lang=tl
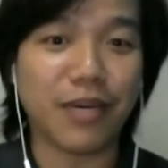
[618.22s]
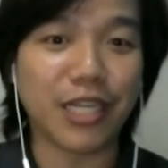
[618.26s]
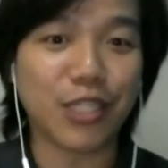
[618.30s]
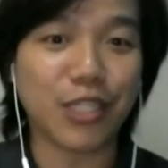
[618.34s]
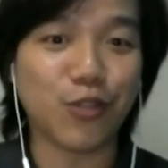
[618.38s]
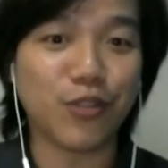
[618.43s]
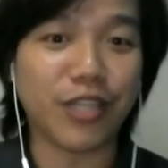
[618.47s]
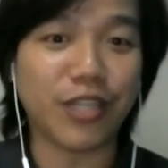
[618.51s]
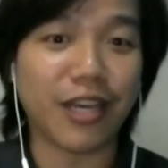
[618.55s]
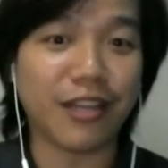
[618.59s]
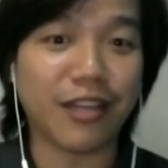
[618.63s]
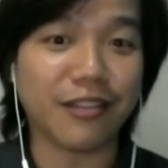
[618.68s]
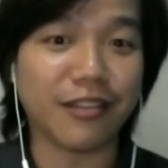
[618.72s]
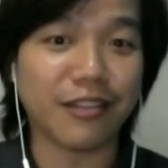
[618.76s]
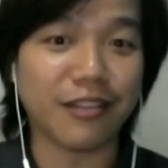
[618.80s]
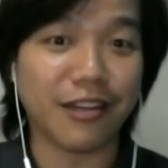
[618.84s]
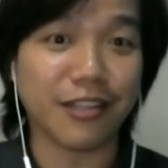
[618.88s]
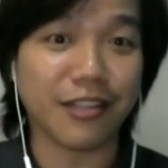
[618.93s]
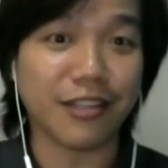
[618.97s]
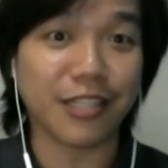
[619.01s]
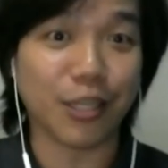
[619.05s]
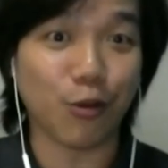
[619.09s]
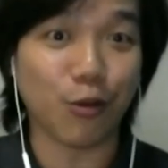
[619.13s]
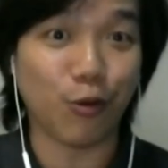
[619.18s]
ng mga estudyante
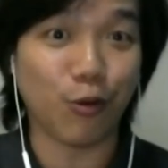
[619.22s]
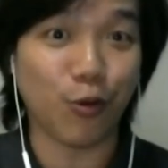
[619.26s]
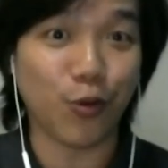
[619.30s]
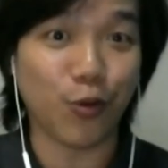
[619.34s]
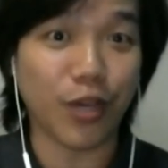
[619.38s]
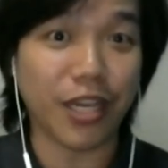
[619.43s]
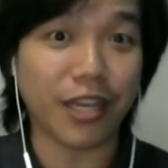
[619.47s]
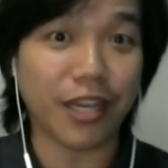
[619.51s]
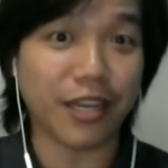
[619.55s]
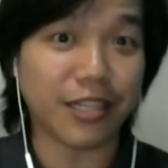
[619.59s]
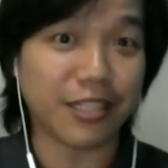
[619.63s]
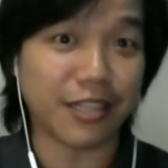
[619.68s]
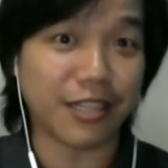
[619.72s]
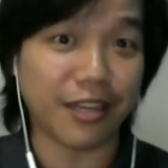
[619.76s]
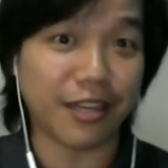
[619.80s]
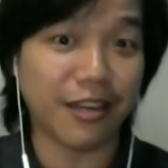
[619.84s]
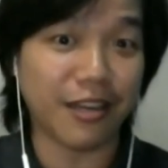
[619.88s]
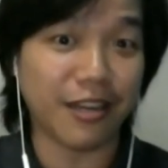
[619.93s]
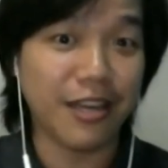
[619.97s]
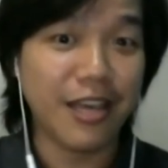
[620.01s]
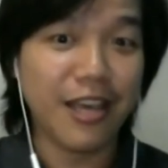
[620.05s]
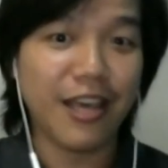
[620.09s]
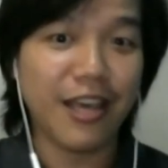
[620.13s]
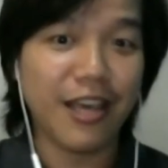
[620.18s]
ng psikolohiya
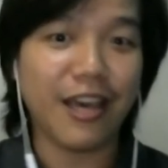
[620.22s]
sa